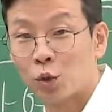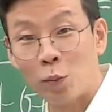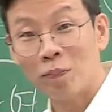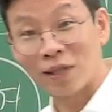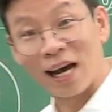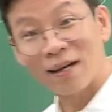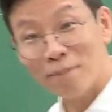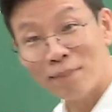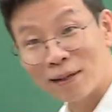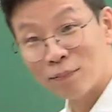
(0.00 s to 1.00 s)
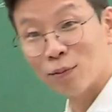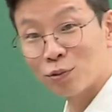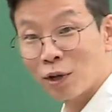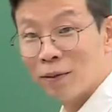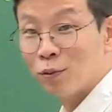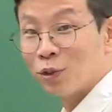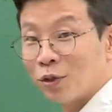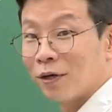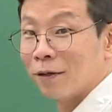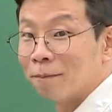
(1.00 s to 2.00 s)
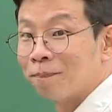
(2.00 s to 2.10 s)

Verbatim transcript: 좀 다른 방법으로 해보는 거예요.